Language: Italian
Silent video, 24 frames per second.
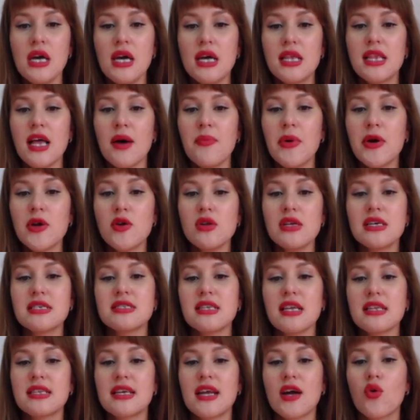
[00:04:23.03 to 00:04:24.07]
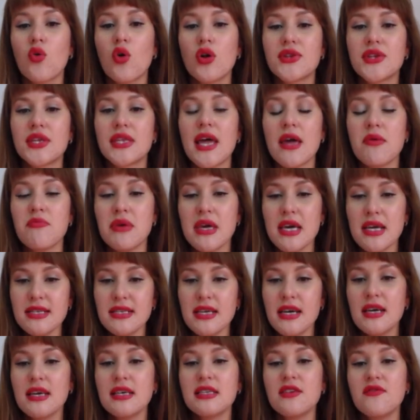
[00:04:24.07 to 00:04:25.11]
La parola è stata raccolta dai
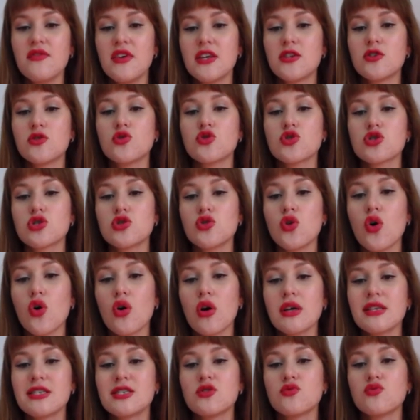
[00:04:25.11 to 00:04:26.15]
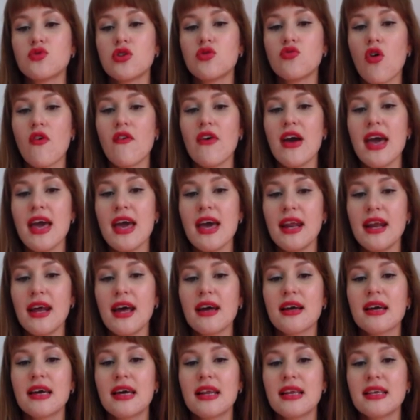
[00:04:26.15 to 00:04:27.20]
media e divenne lo slogan di una nuova
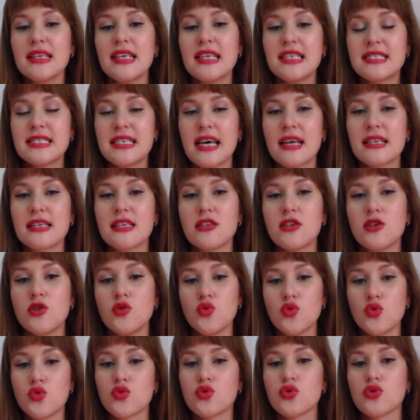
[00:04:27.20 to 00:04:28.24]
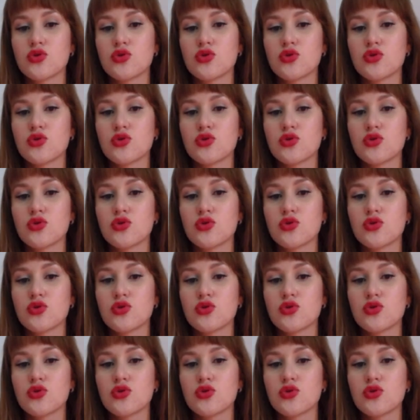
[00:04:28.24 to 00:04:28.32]
era che era iniziata nell'Unione